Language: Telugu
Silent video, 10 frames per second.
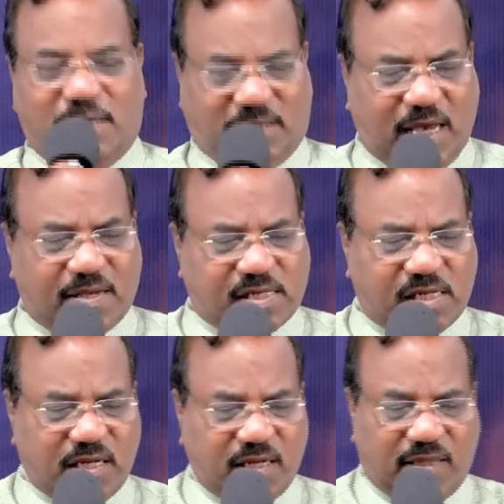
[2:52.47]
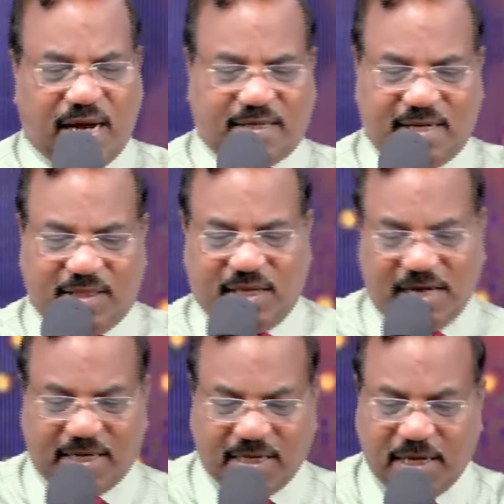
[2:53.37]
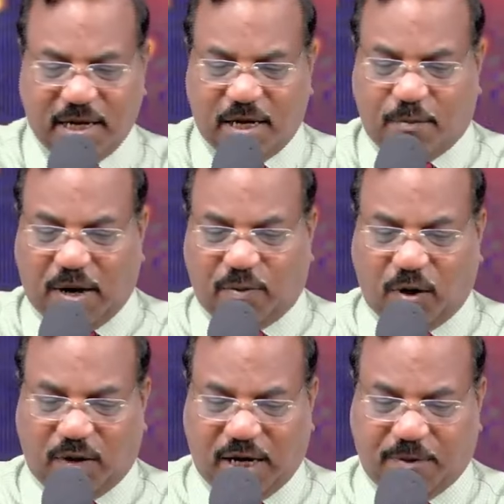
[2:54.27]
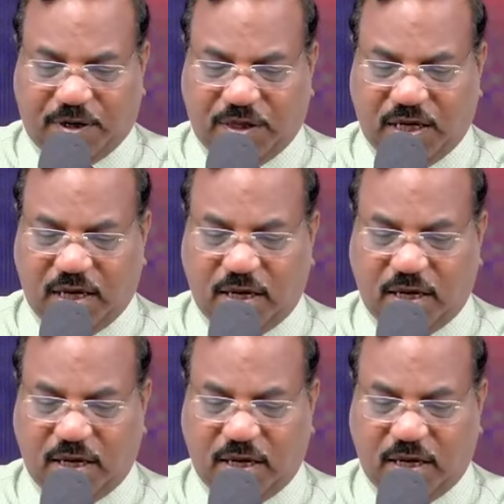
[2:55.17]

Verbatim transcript: జస్ట్ దట్ అంతే ఏంటి బైబిల్లో రాయబడింది